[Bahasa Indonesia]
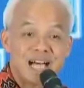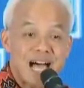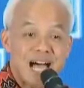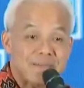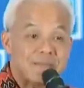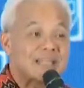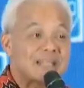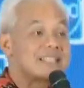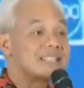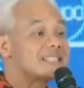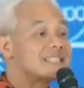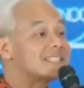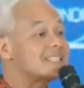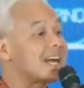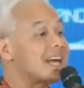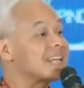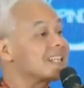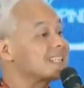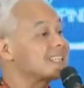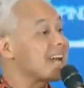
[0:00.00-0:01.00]
Apa
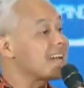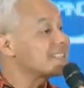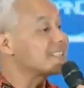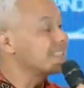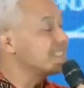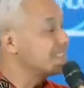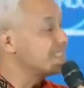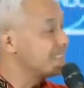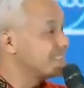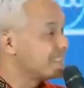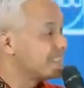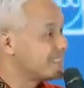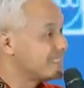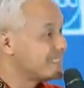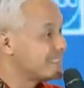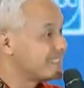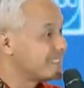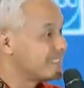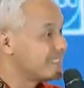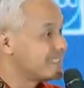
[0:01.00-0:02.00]
digitalisasi?
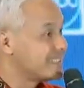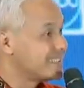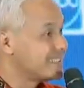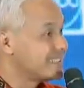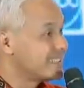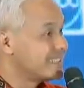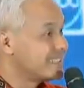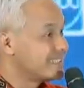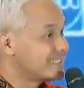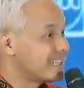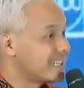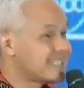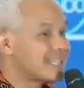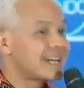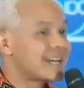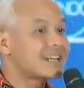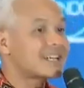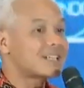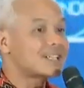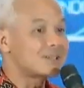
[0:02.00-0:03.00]
Dan
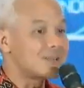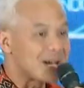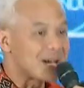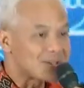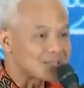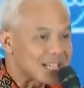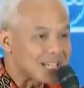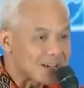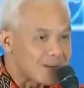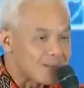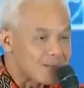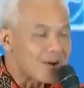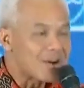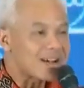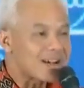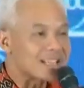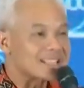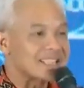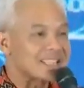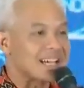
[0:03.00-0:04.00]
yang kedua harus saya
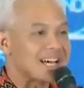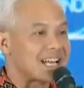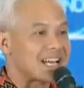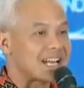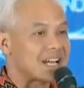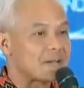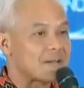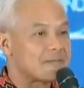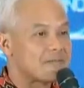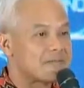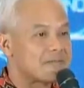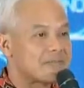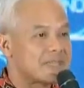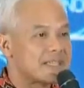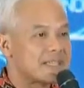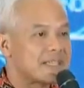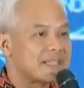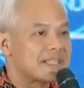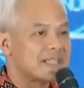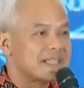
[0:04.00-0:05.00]
omongkan sekarang.
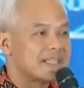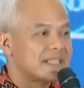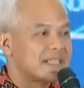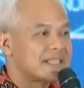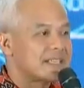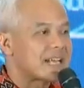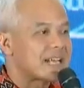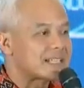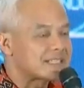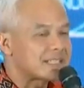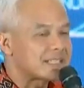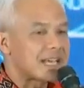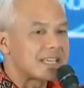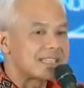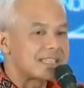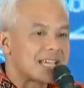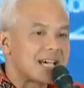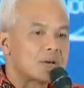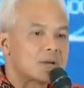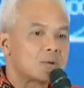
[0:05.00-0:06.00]

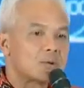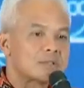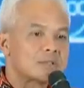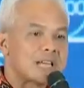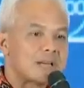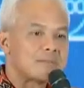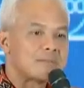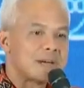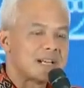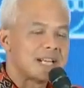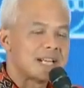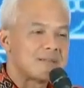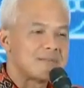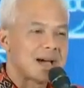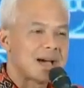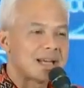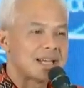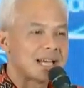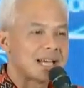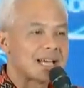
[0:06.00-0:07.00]
Rasanya urusan
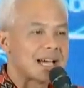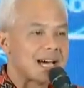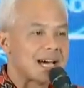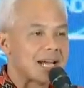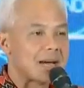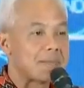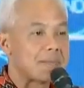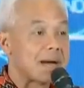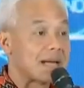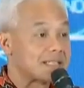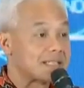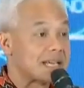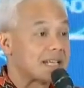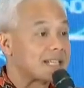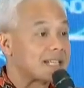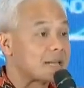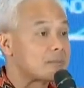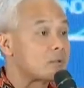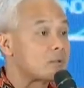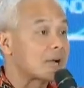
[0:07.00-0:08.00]
penerimaan negara
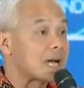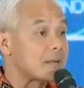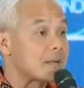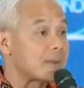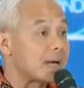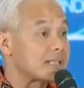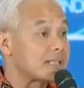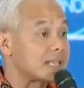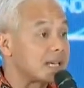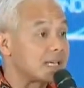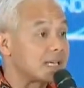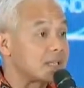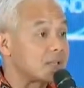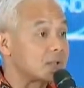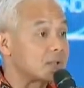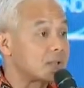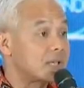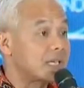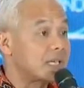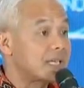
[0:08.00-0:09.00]
pajak dan bukan pajak
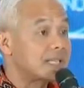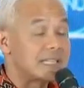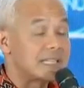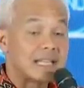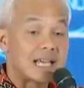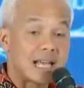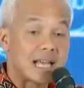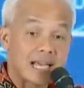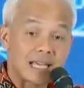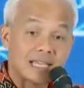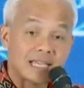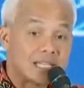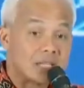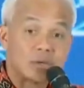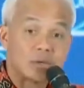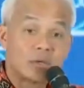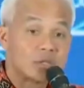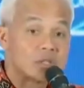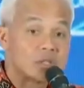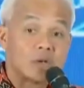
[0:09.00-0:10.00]
itu tidak lagi
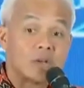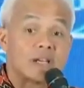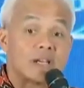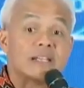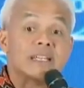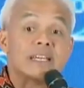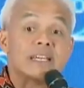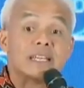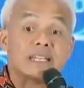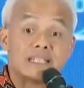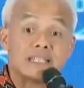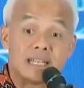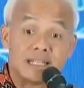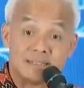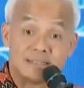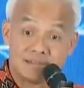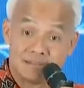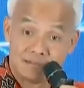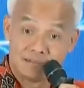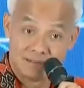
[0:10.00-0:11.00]
diurusi oleh dirijen.
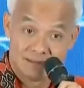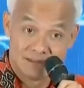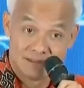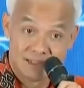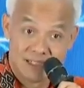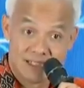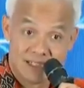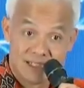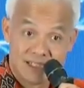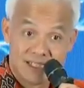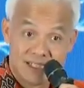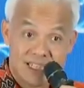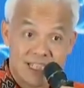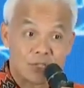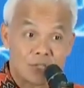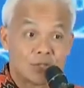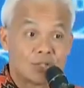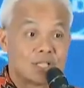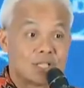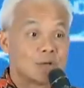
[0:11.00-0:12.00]

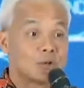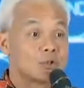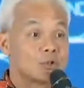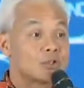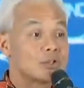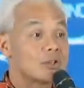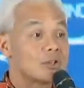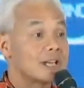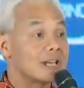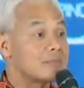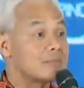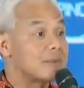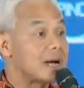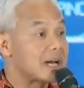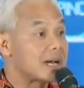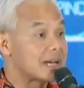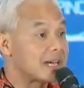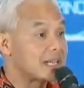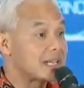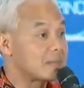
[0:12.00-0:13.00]
Itu diurusi oleh
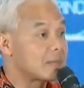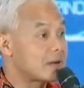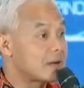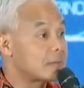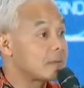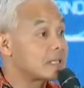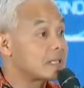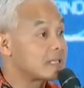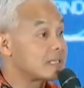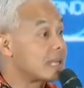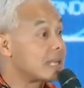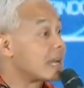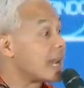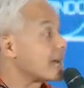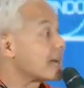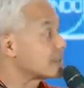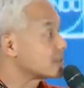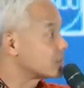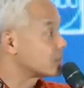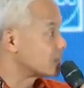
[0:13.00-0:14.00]
lembaga di bawah presiden
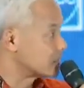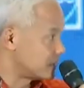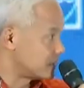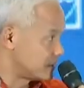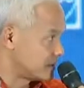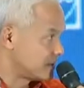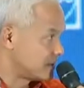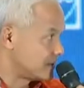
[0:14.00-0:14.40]
langsung.